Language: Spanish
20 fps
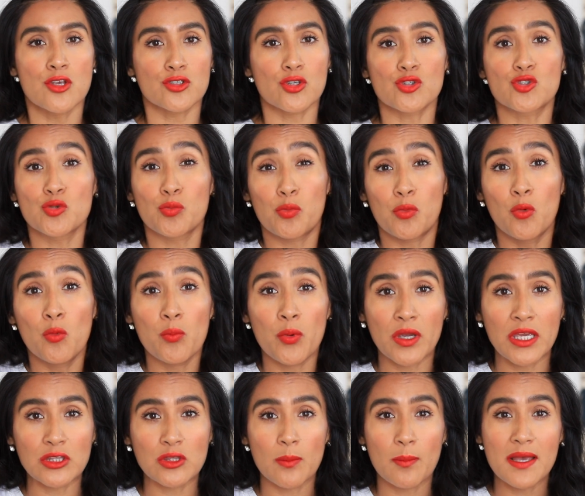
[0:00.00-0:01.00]
son un
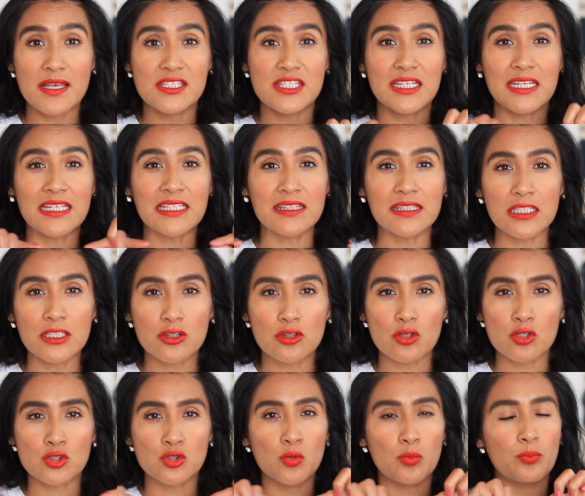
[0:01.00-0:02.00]
poquito más
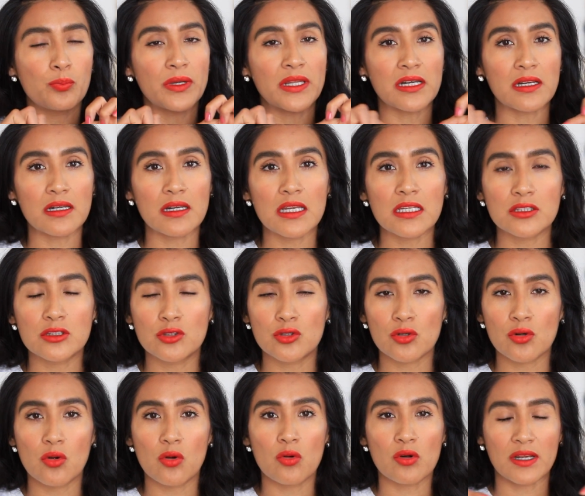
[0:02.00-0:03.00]
chiquititos, súper
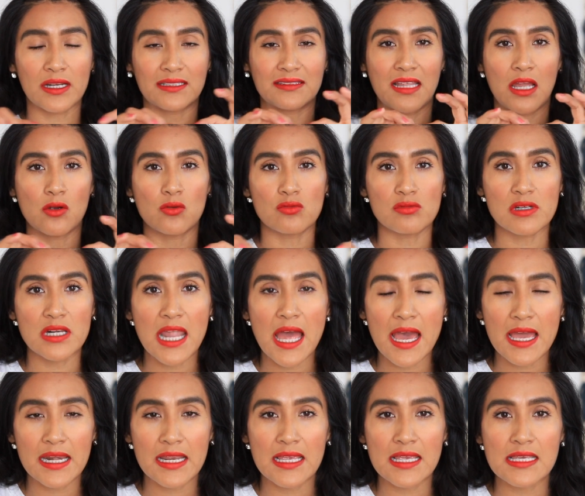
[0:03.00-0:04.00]
retro,
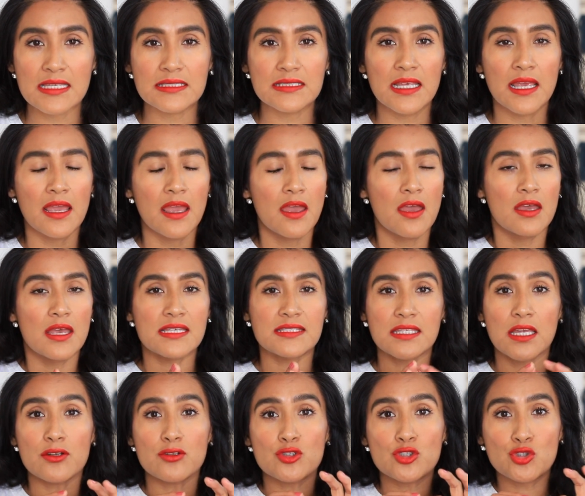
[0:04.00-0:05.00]
rectangulares
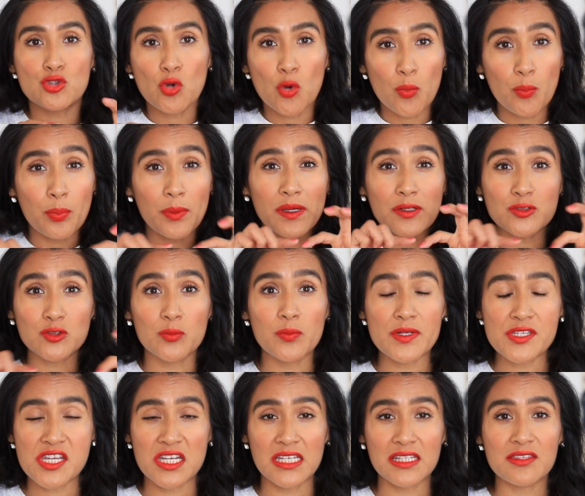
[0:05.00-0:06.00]
están súper,
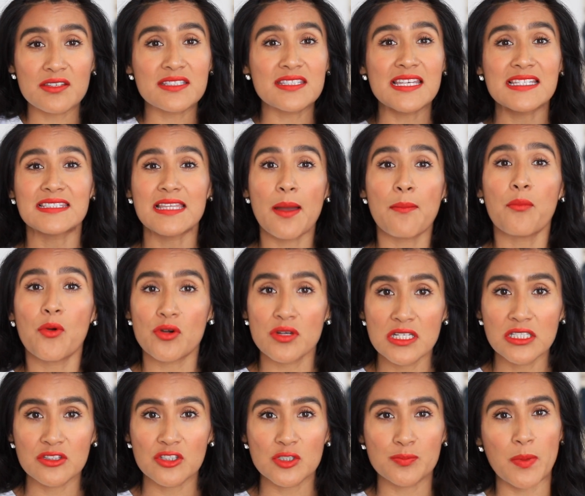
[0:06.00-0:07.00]
súper chiquitos y están
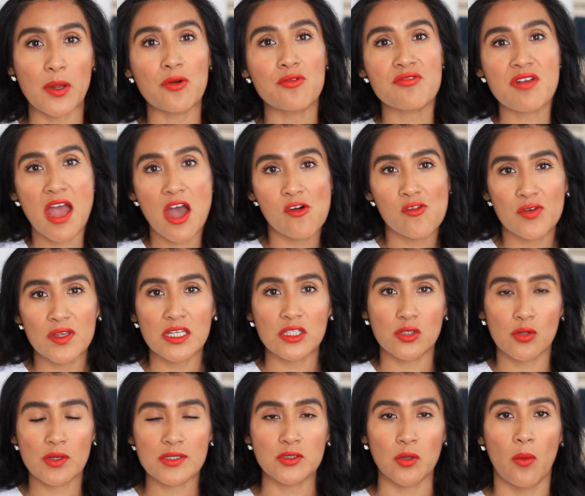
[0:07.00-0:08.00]
bonitos para un outfit y
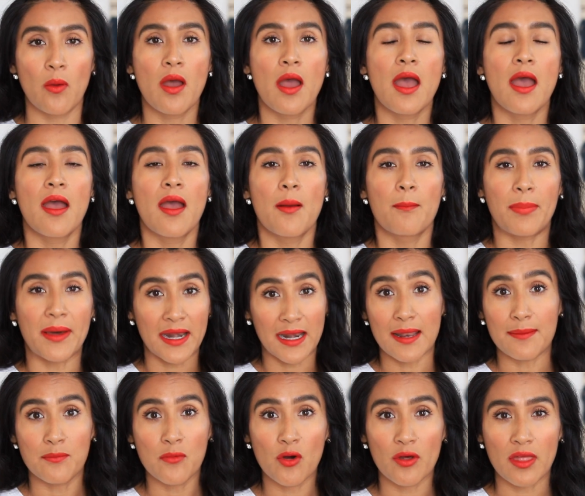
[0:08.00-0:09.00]
todo eso, para
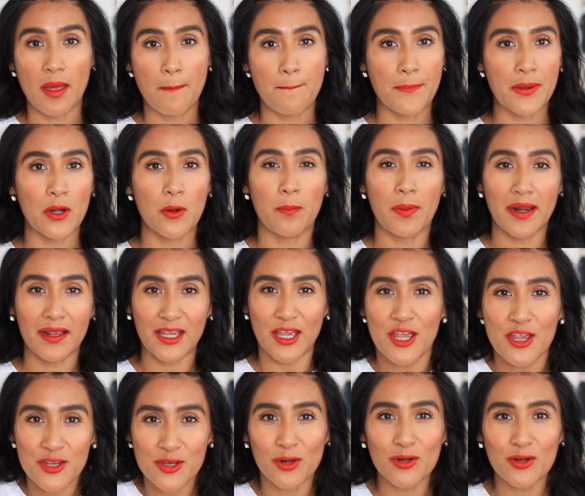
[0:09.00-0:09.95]
la moda, pero para que